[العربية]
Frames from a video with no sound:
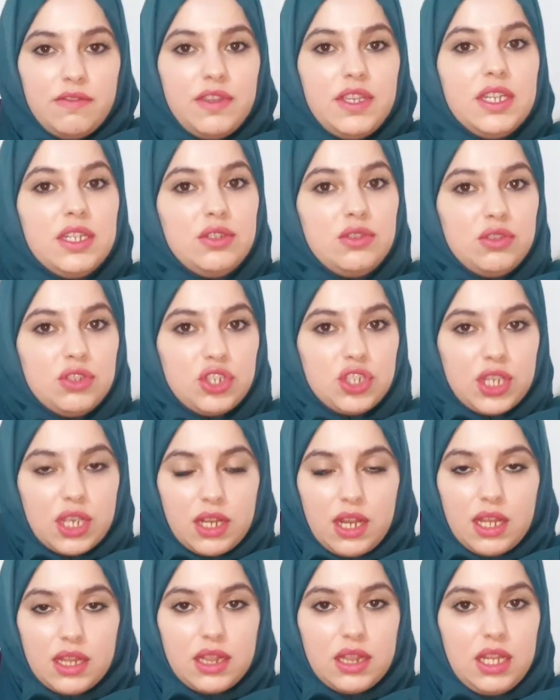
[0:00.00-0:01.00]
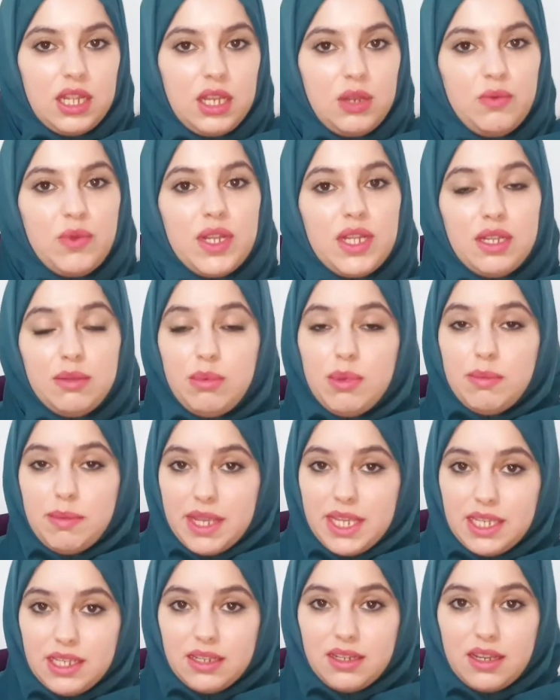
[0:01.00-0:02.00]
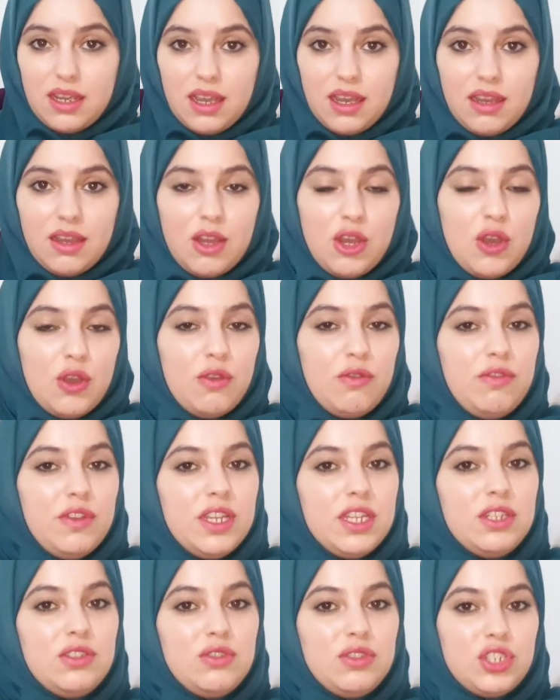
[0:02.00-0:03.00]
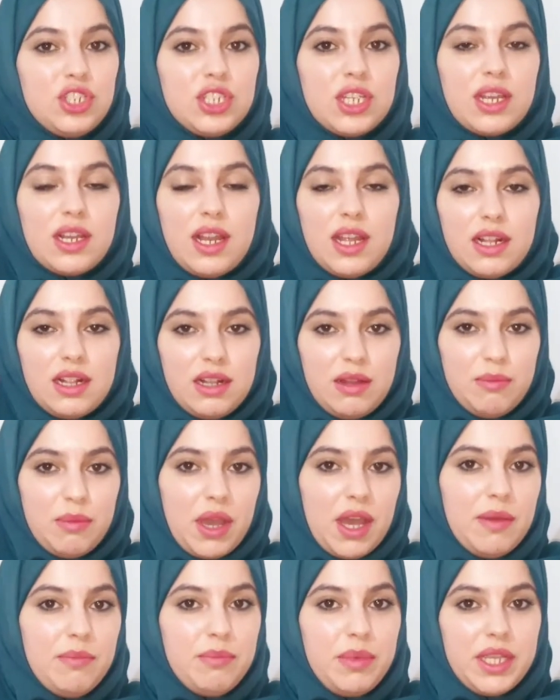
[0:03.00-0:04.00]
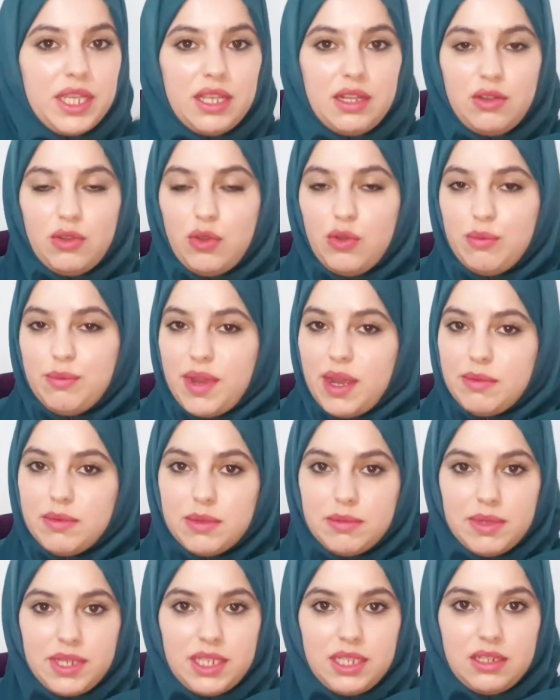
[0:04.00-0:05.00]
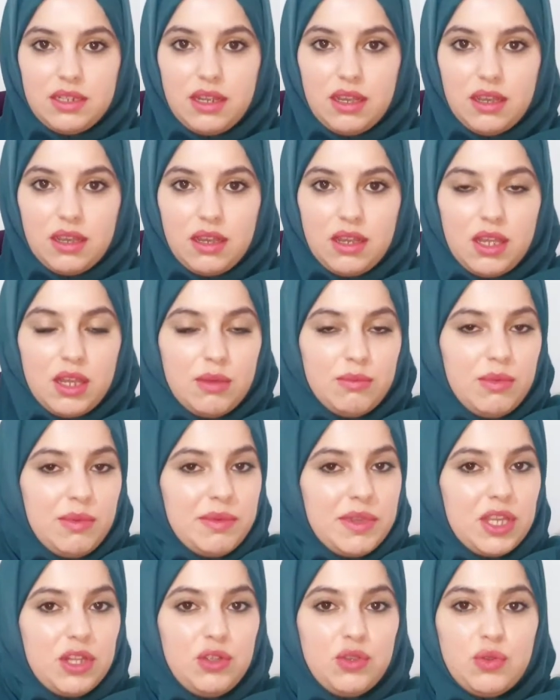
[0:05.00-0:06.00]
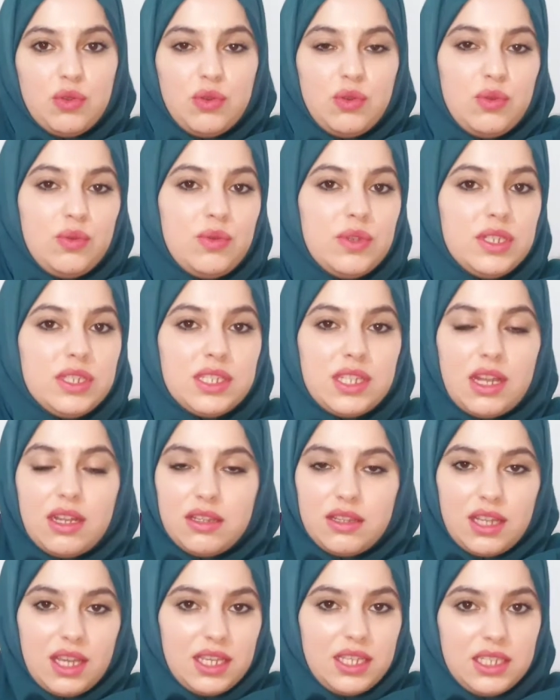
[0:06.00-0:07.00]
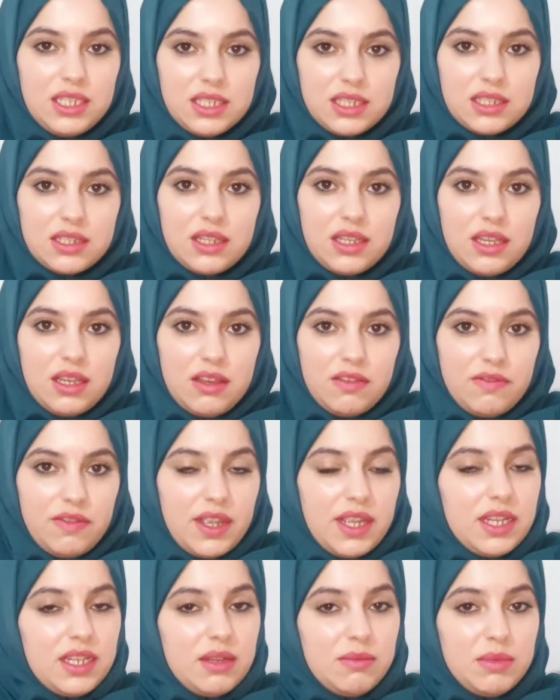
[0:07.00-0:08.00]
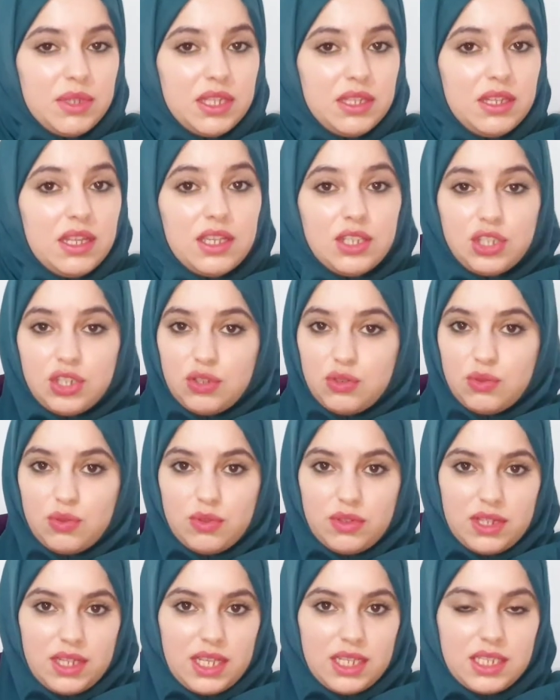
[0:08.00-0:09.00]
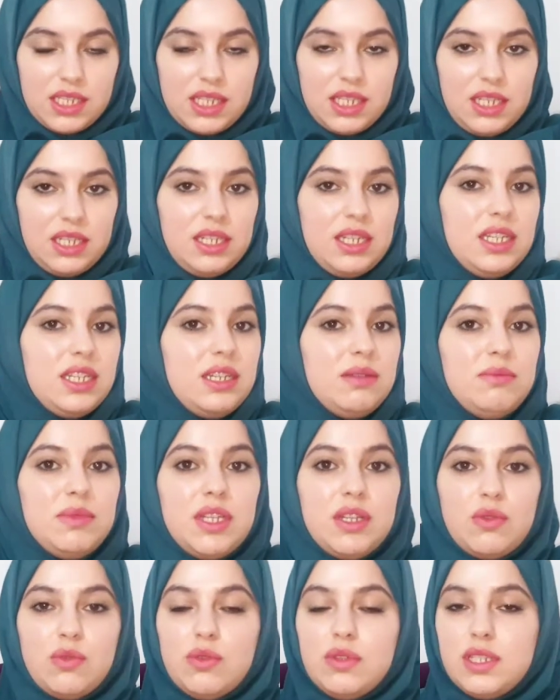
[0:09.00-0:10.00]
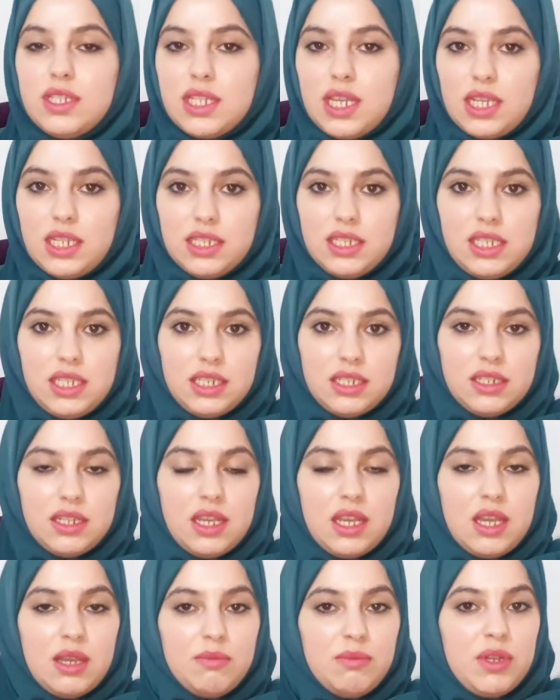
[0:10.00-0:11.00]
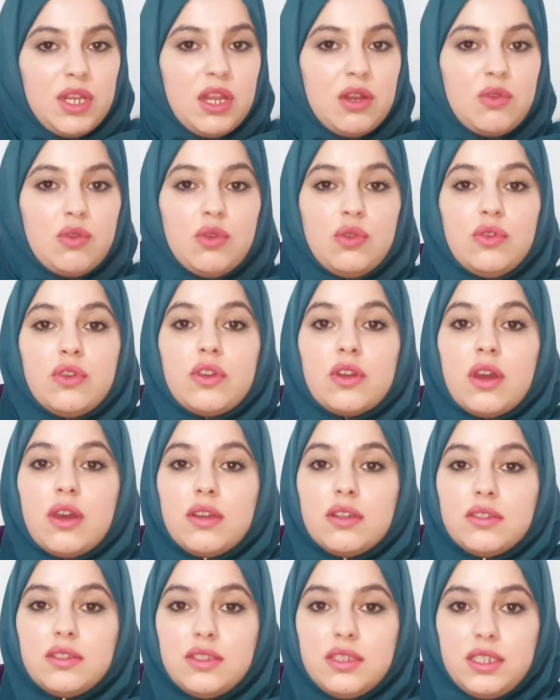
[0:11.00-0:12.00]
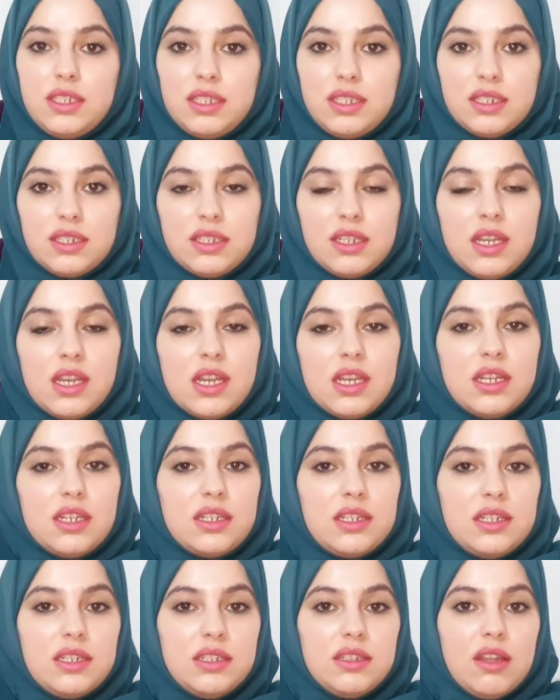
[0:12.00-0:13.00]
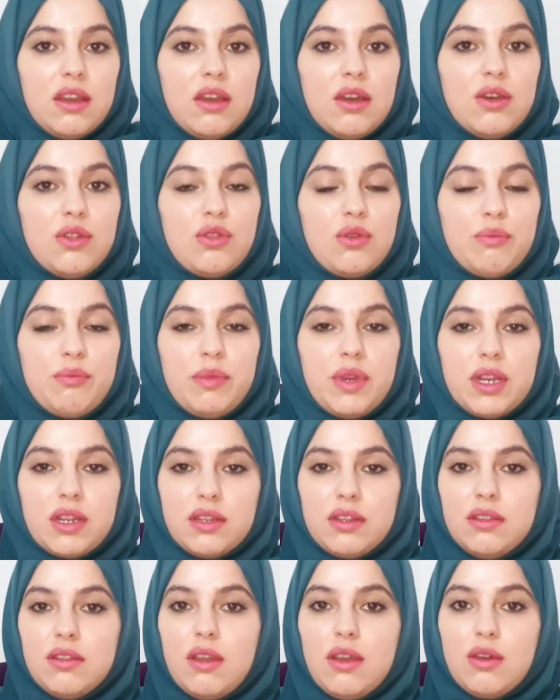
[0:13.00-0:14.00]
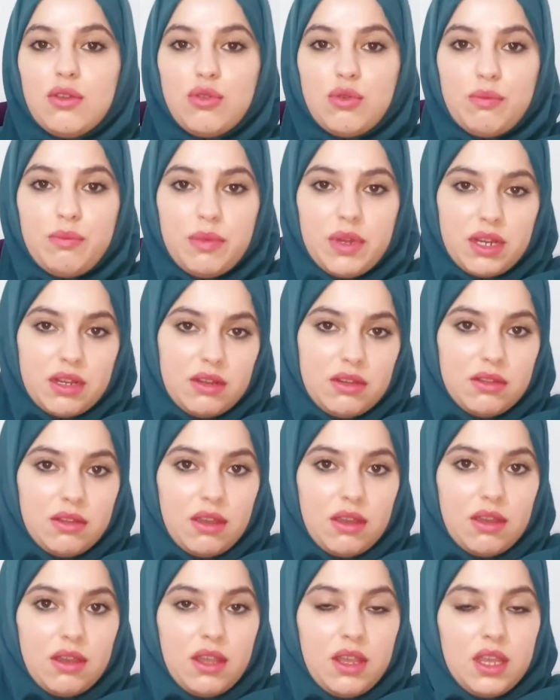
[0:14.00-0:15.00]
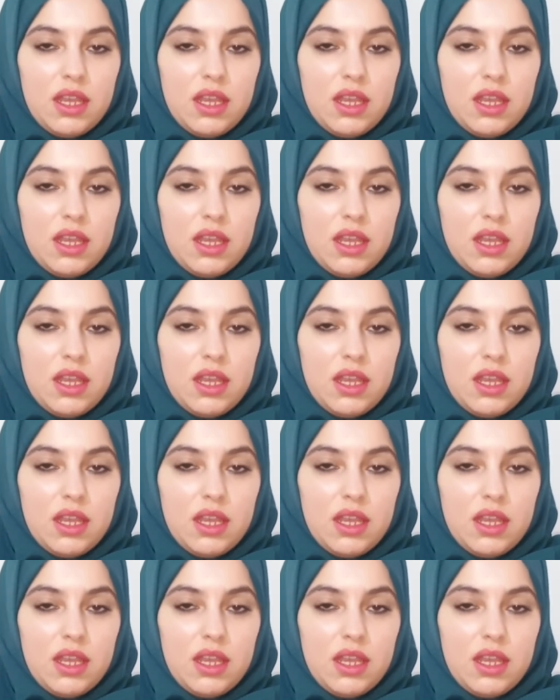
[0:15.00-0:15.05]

في عنده الشغلات الحلوة اللي ببينها وفي عنده الشغلات المخبية اللي هو ما ببينها ممكن يكون هو إنسان تعيس فإحنا بدناش نكون تعيسين إحنا بدنا نكون سعيدين بدنا نكون راضيين الرضا ثم الرضا ثم الرضا